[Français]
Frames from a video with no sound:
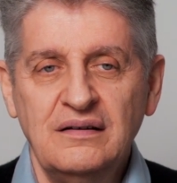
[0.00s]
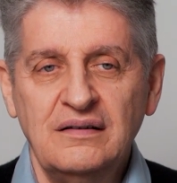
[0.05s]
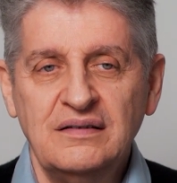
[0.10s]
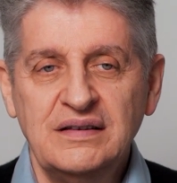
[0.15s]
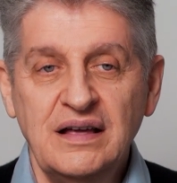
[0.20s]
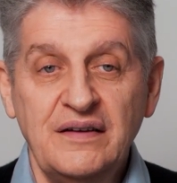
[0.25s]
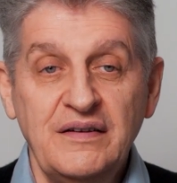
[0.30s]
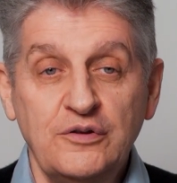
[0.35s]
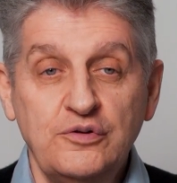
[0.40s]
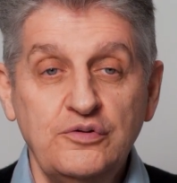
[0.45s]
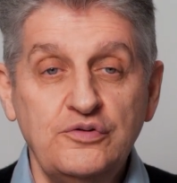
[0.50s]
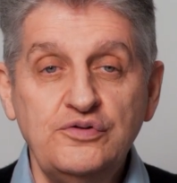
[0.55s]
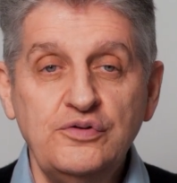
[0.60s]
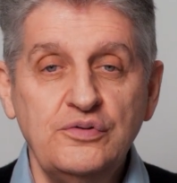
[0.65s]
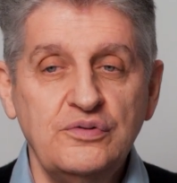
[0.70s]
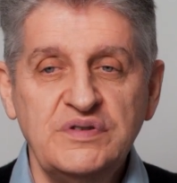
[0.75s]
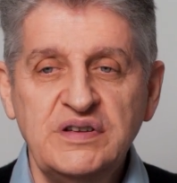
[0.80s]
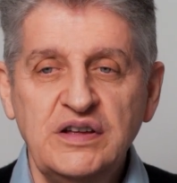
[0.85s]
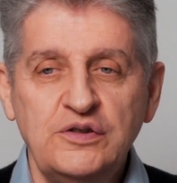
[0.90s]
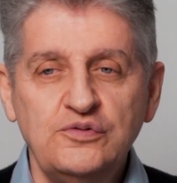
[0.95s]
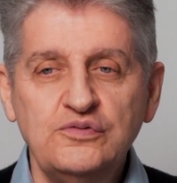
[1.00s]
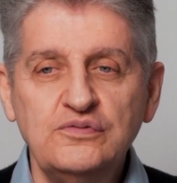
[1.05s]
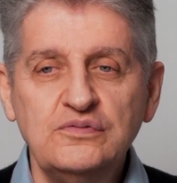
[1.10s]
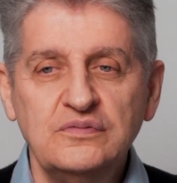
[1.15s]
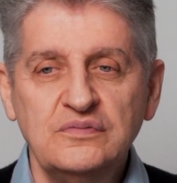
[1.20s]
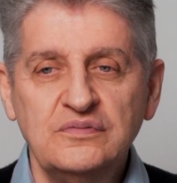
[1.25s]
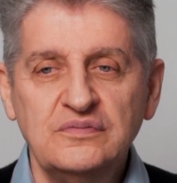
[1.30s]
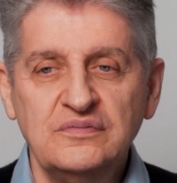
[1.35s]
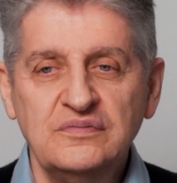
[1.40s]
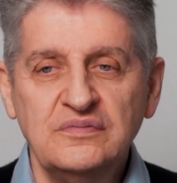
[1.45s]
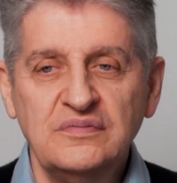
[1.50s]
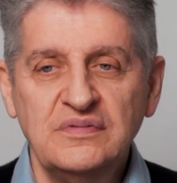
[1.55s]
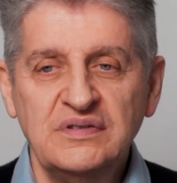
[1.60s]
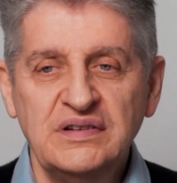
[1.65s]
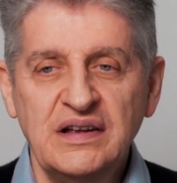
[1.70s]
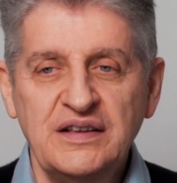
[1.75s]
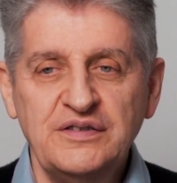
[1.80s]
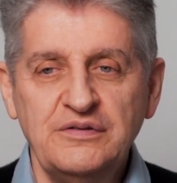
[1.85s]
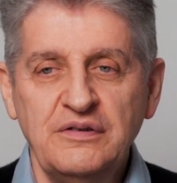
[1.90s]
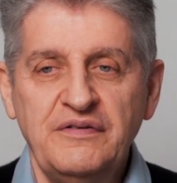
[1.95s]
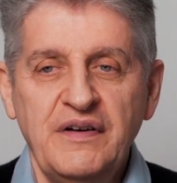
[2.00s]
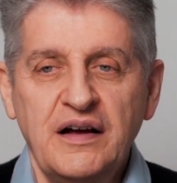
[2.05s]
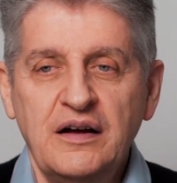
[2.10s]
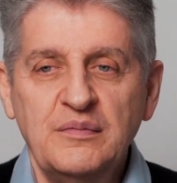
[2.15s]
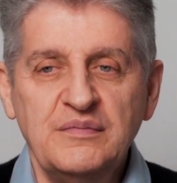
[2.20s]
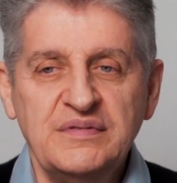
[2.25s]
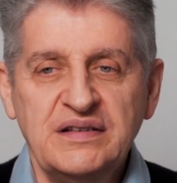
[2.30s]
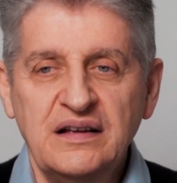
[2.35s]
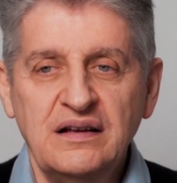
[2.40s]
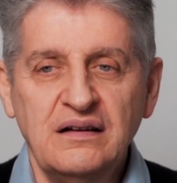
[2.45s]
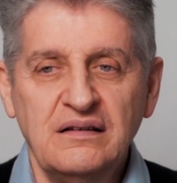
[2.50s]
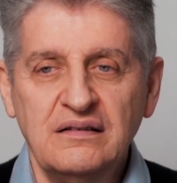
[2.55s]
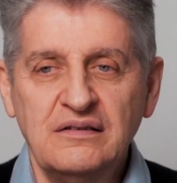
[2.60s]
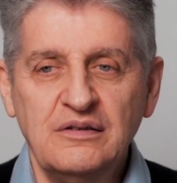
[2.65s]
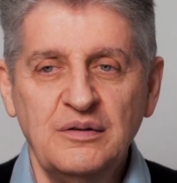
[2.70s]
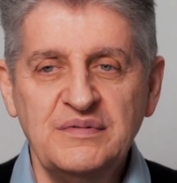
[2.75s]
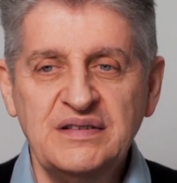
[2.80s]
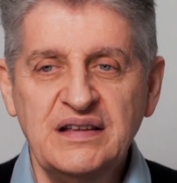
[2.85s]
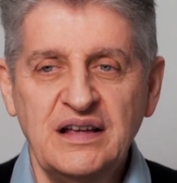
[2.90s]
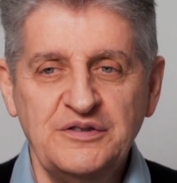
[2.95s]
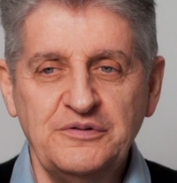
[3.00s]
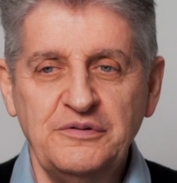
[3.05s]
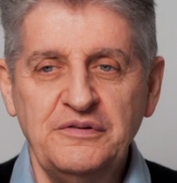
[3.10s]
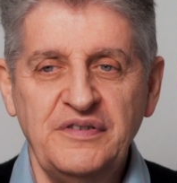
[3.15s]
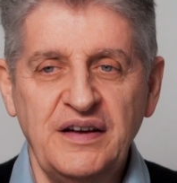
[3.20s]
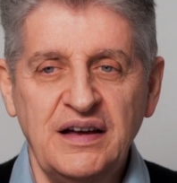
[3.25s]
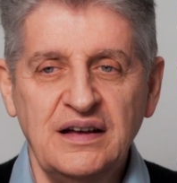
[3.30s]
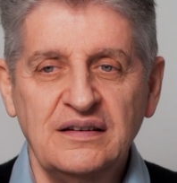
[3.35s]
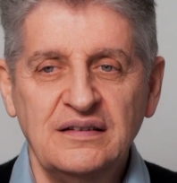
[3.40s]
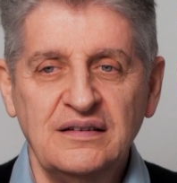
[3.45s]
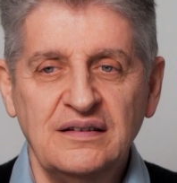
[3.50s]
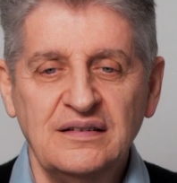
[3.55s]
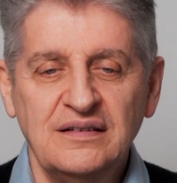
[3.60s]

ça vient de Dieu, c'est tout. Ça se fait comme ça, comme ça se fait.